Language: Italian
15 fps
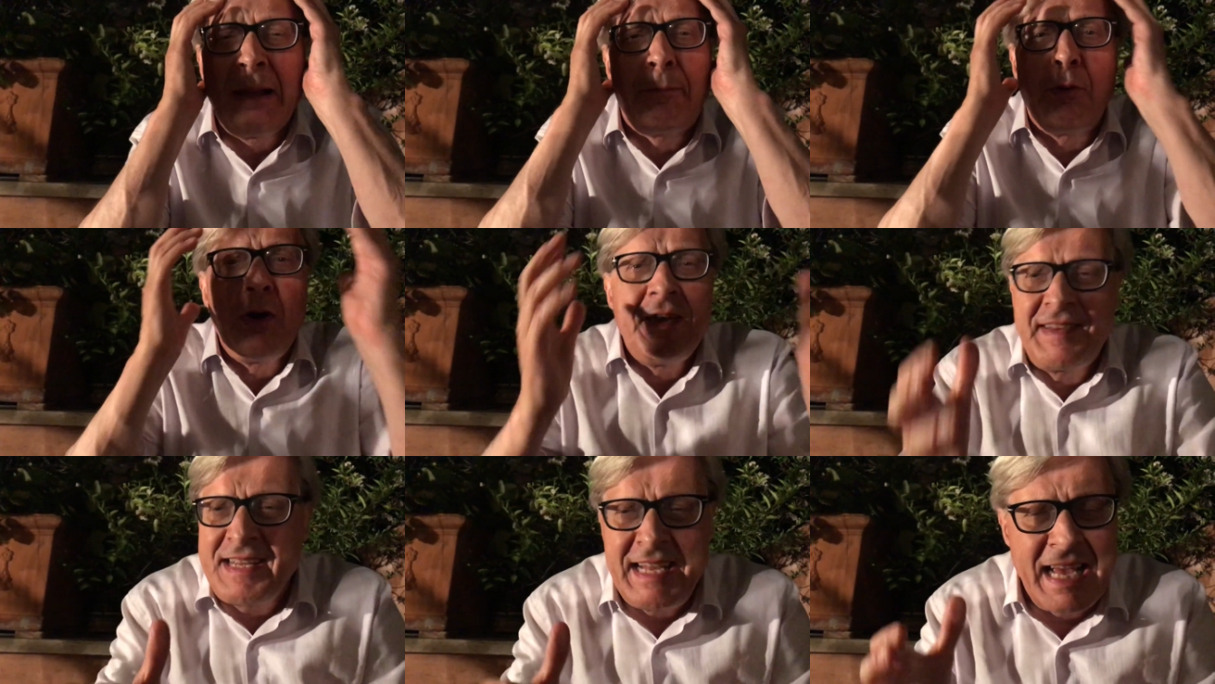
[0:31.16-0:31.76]
la
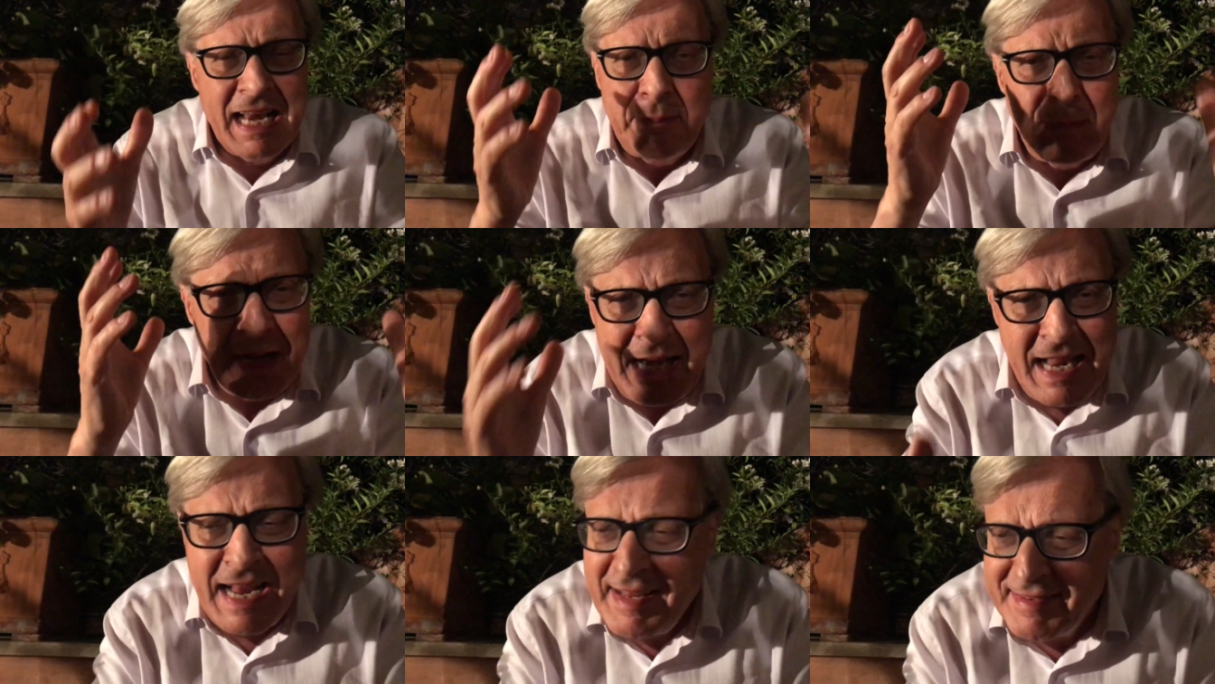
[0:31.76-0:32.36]
poesia, la
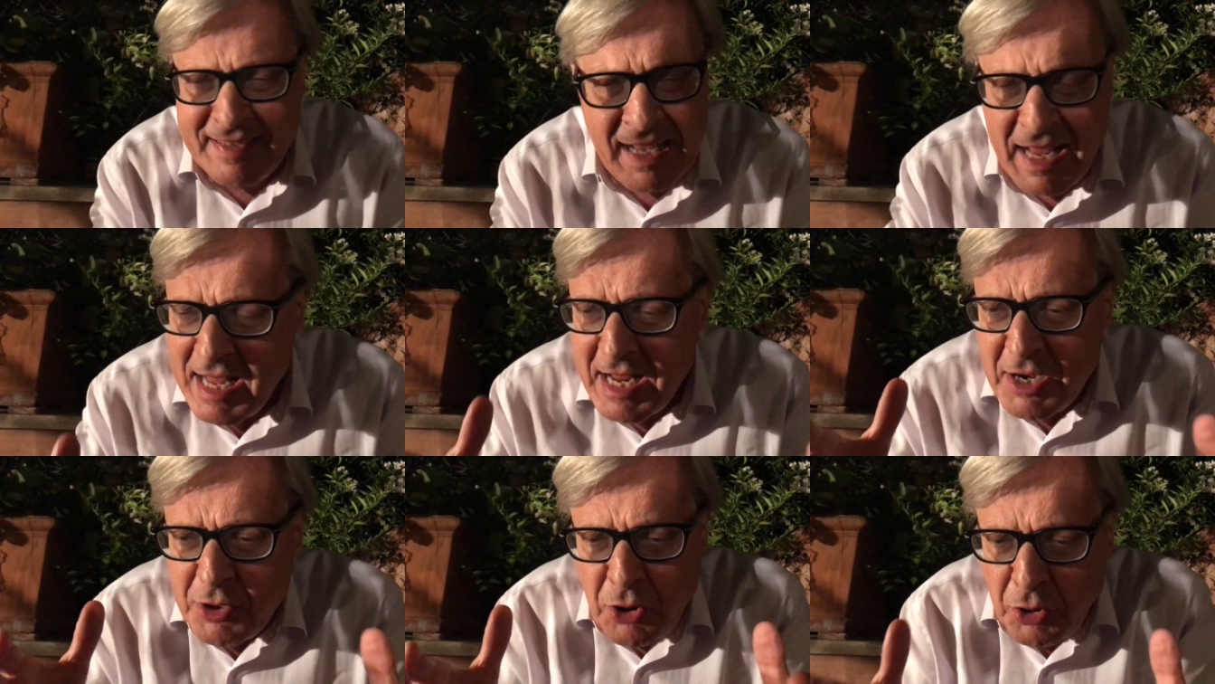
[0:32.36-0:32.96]
bellezza
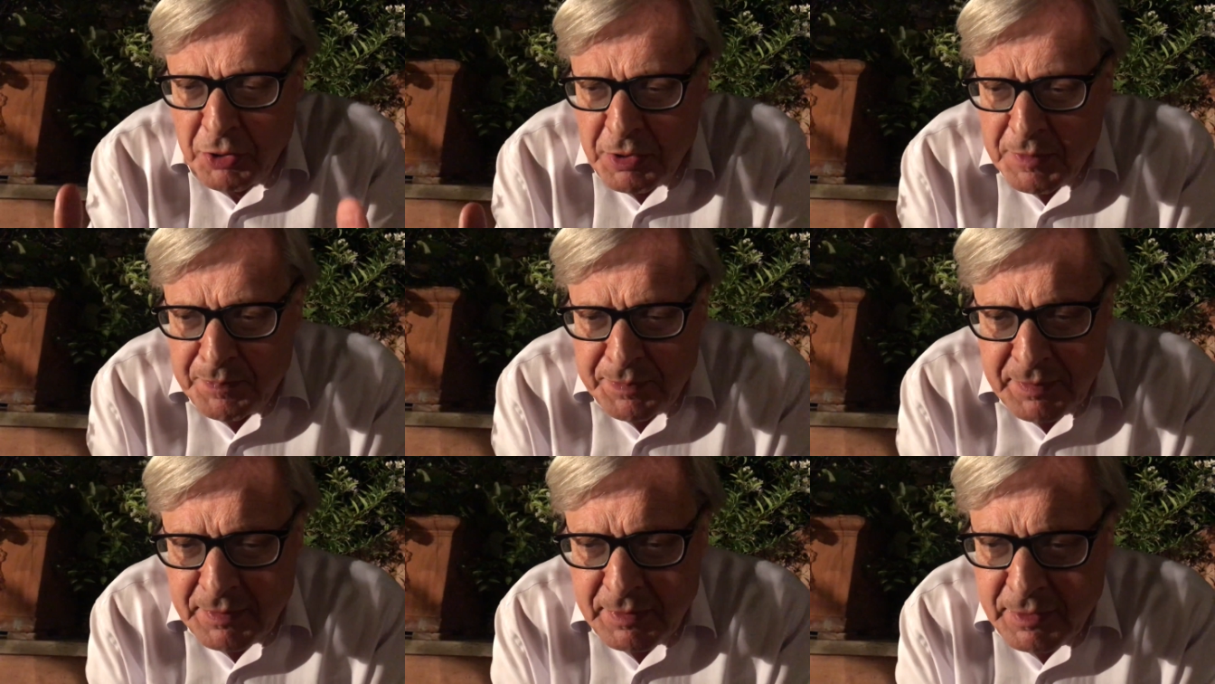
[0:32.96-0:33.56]
non,
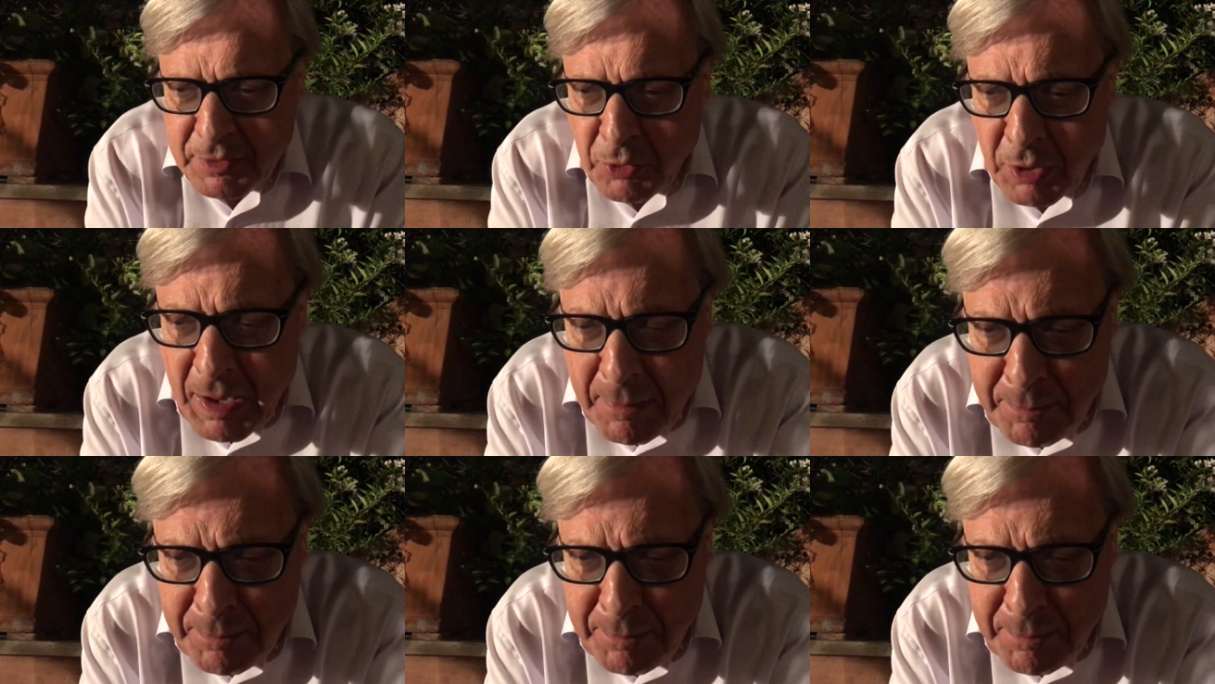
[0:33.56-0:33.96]
non